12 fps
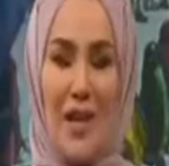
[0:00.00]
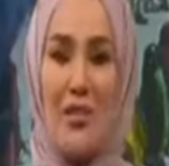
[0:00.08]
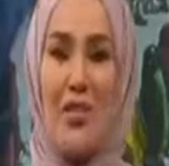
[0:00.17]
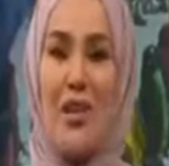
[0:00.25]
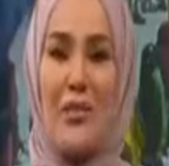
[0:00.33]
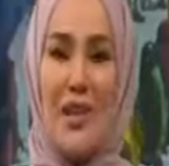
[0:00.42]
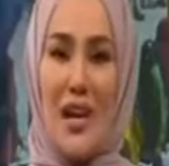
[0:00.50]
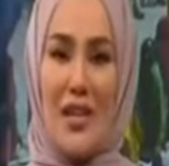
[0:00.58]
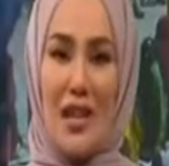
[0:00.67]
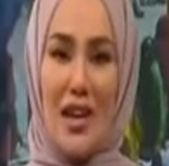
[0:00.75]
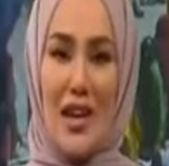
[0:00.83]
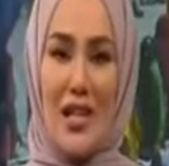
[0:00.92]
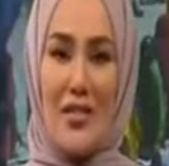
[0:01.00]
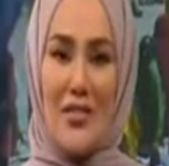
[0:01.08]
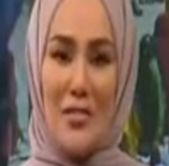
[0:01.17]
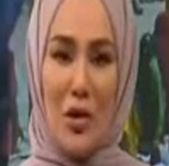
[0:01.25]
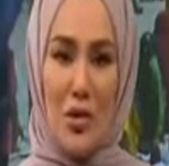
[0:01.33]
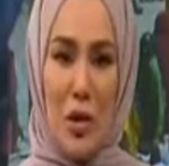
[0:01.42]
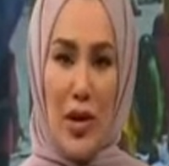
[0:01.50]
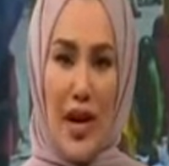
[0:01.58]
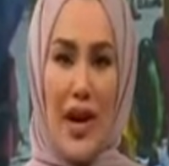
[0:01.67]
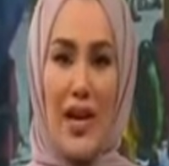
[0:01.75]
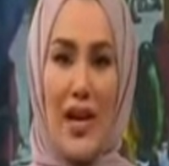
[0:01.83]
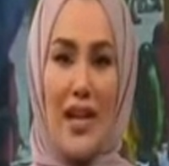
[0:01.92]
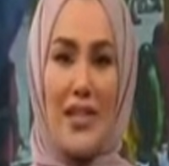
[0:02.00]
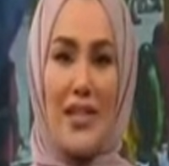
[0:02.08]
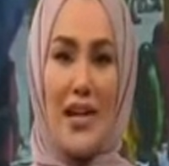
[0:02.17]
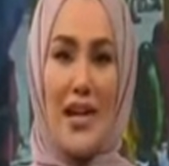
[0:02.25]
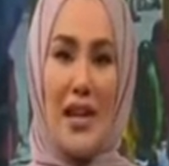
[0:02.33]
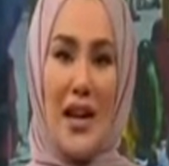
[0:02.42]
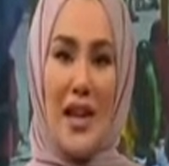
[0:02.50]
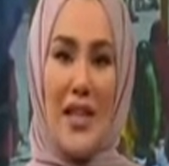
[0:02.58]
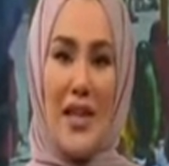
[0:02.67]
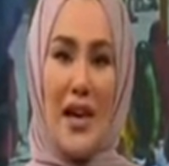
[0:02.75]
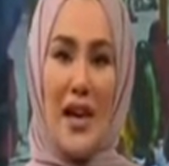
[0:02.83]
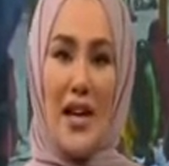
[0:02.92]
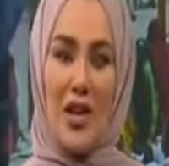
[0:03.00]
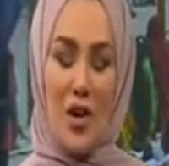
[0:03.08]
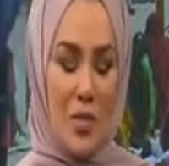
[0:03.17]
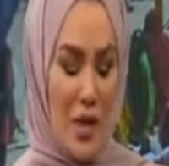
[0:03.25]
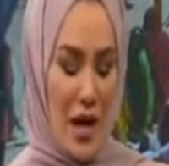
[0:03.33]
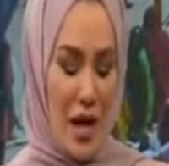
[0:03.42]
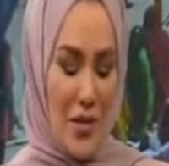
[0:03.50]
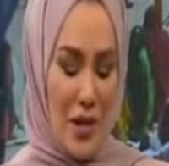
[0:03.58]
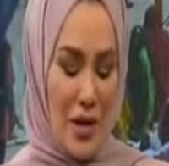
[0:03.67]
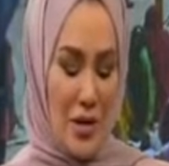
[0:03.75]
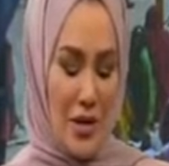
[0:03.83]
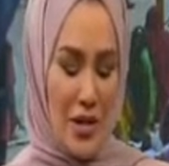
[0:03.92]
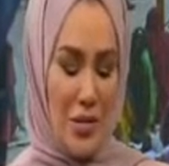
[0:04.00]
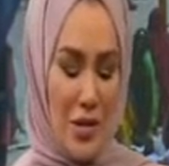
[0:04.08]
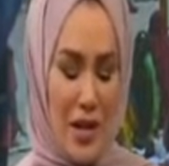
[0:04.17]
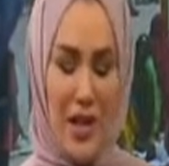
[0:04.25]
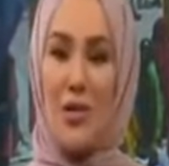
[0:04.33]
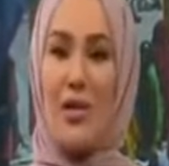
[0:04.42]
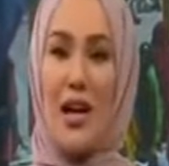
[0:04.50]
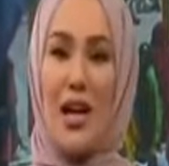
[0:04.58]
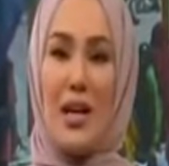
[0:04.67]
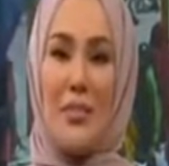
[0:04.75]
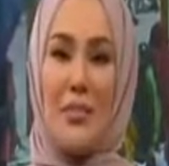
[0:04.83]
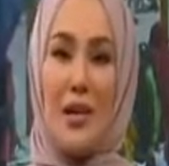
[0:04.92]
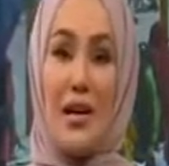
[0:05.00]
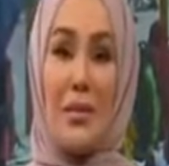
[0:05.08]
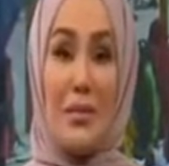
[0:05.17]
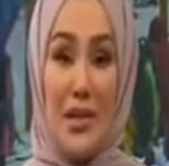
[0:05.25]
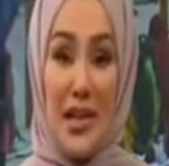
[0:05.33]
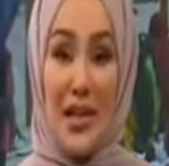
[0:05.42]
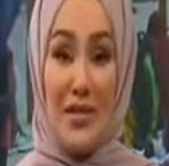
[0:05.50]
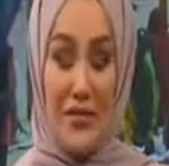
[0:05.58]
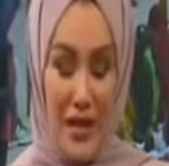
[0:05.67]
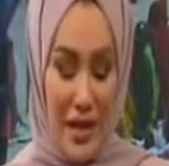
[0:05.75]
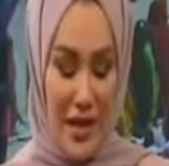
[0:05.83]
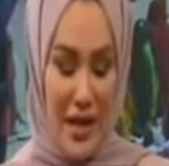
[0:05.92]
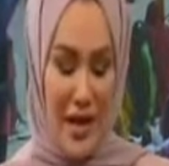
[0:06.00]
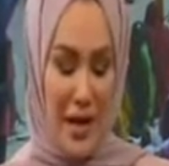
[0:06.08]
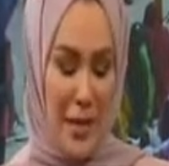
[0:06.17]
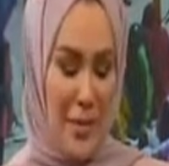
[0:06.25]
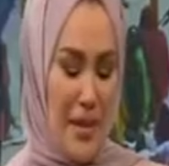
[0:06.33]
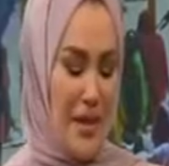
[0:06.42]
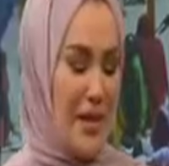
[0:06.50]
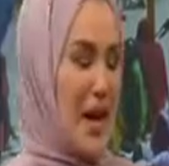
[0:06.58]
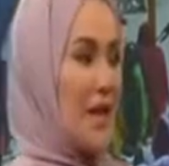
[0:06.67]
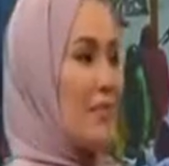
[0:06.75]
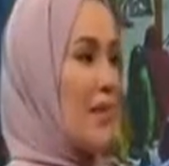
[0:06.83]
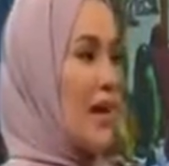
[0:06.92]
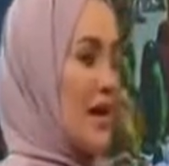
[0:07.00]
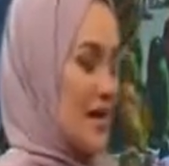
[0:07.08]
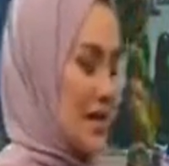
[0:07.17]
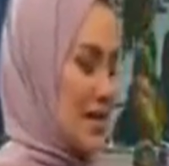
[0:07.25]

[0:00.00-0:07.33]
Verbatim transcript: ونبدأ النقاش في موضوع حلقتنا لهذا اليوم ويسعدنا أن نرحب بضيفينا من عمان